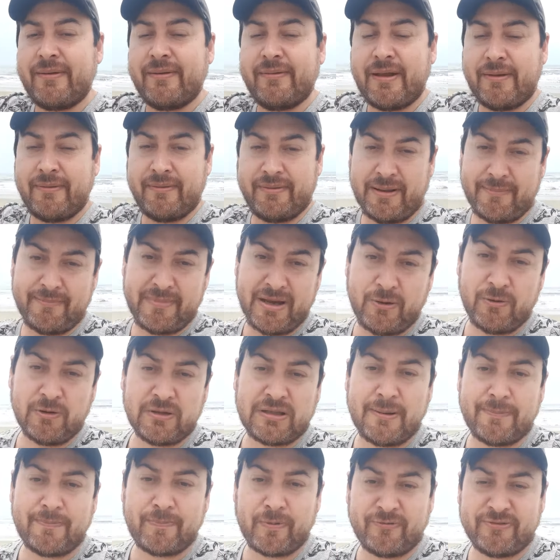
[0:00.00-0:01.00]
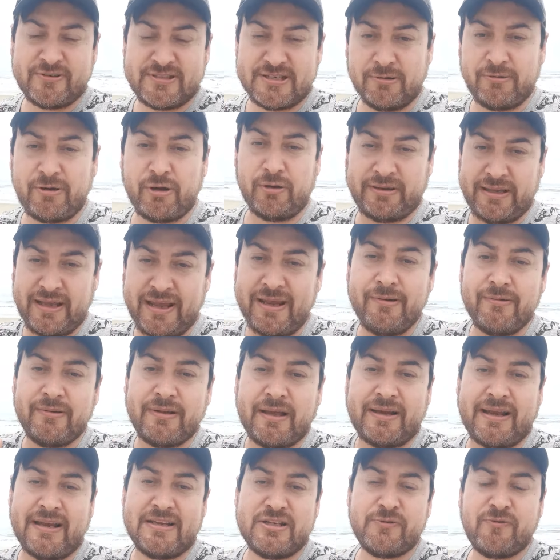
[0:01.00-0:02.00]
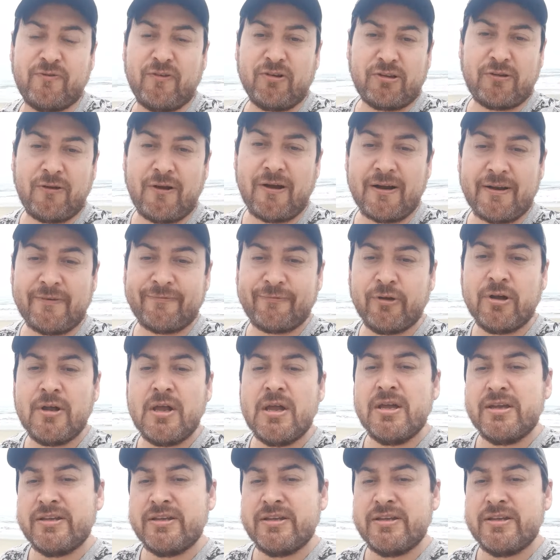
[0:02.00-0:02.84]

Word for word: na, na, minha outra profissão que eu tenho, né? Que é de fotógrafo.